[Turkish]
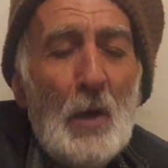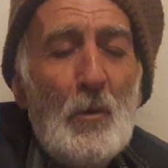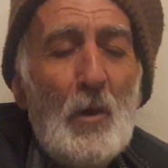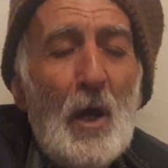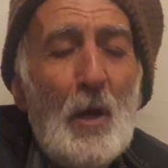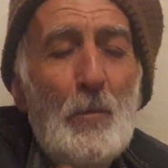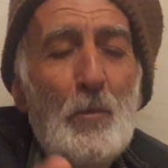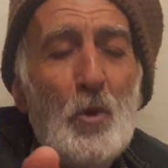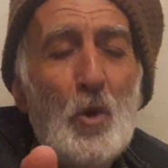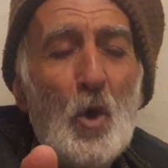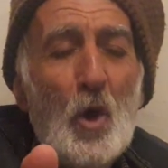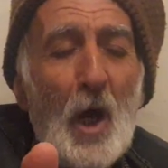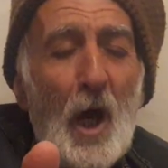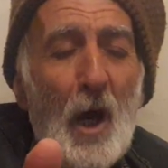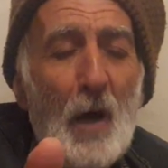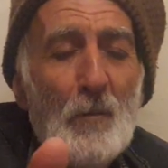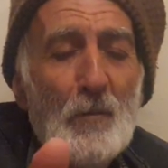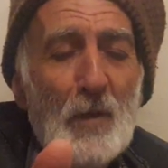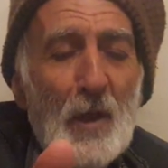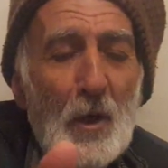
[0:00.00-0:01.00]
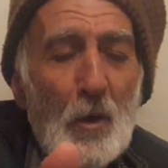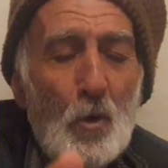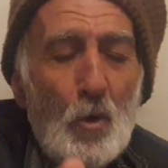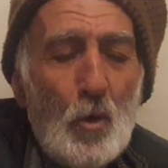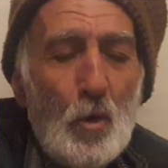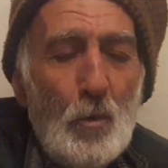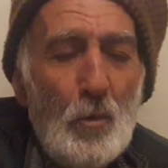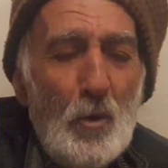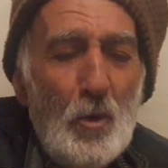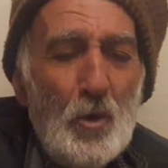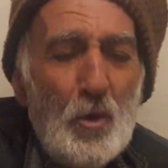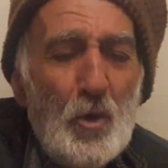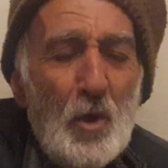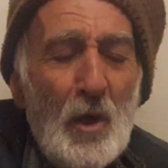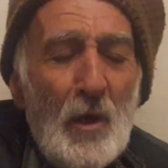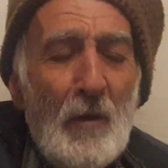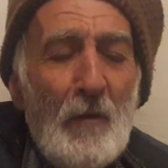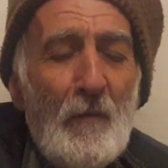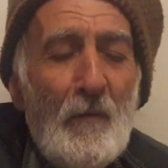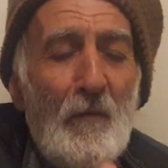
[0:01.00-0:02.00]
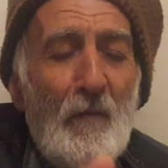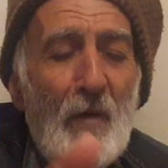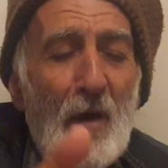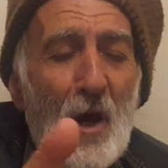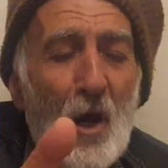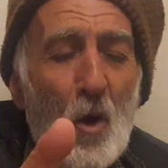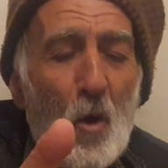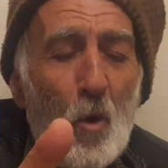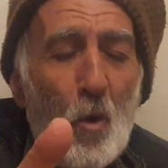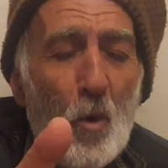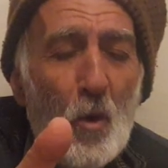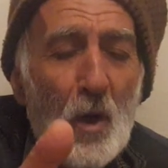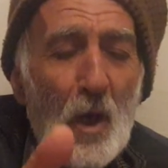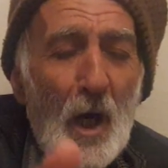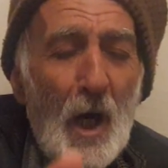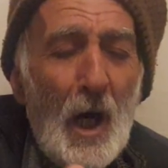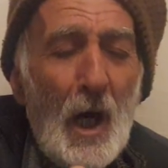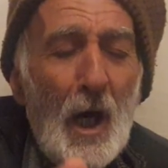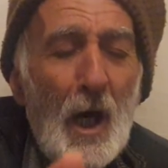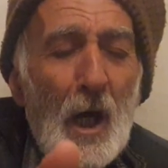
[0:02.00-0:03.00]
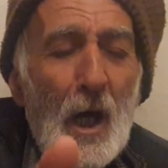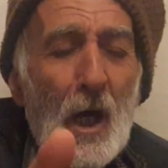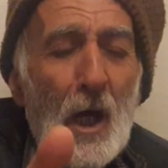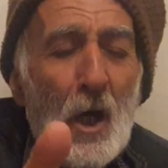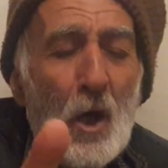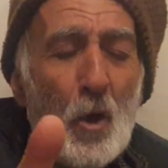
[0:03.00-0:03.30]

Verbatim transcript: ve büyük hamdler okumuş ve ona